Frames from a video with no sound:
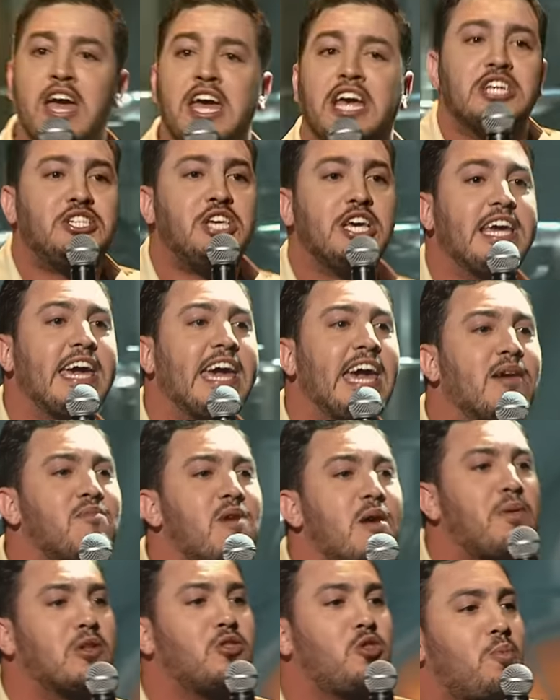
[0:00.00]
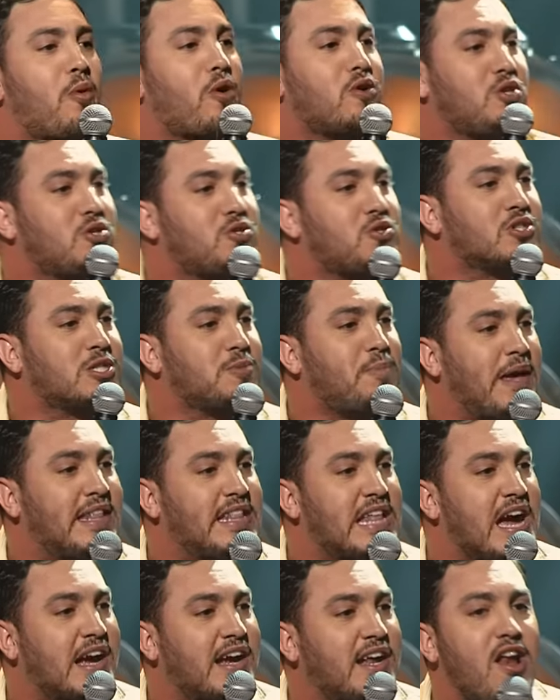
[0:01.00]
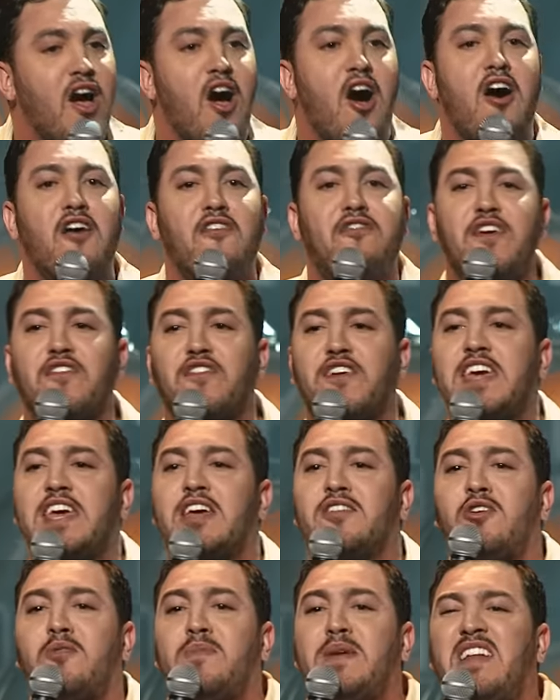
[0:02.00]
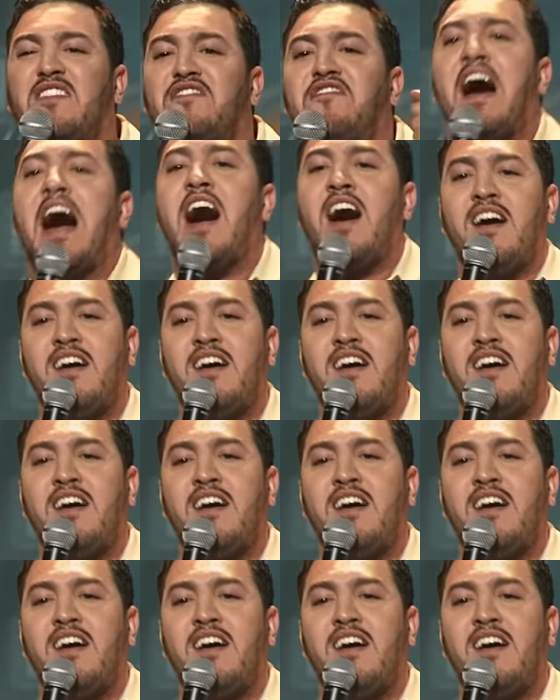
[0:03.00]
J'ai créé ma boîte de production spectacle en février 2020.